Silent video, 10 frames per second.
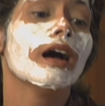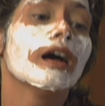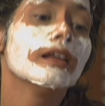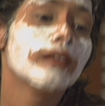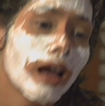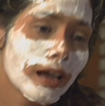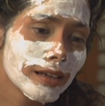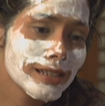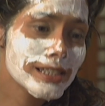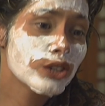
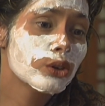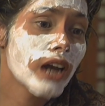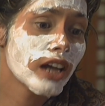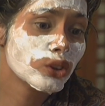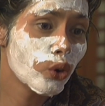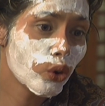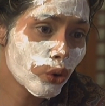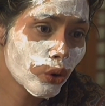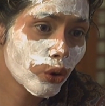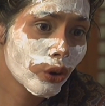Anak, sigurado ako.
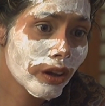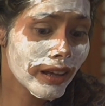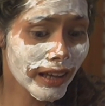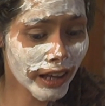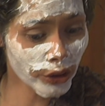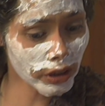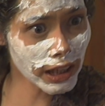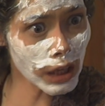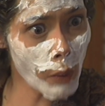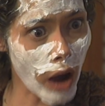Yung ang
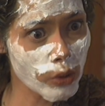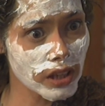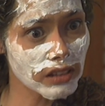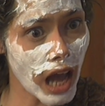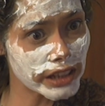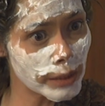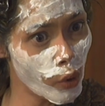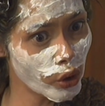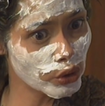ginawa ko sa daddy mo,